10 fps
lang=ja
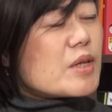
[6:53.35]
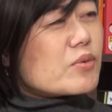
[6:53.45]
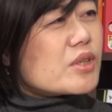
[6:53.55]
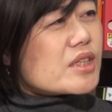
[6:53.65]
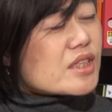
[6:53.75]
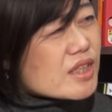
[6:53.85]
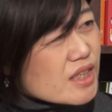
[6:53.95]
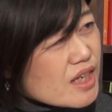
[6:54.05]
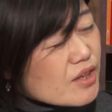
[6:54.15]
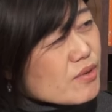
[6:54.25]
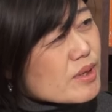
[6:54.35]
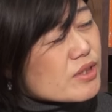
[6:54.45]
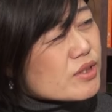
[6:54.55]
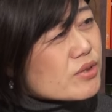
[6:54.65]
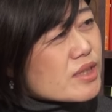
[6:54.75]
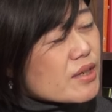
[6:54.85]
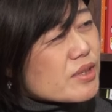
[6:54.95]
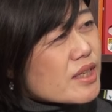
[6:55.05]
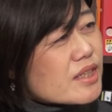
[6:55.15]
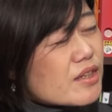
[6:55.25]
辺のね地域、あるいは取材を
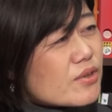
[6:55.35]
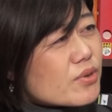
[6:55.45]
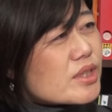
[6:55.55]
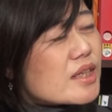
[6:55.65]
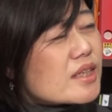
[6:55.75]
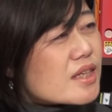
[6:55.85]
されている漁師さん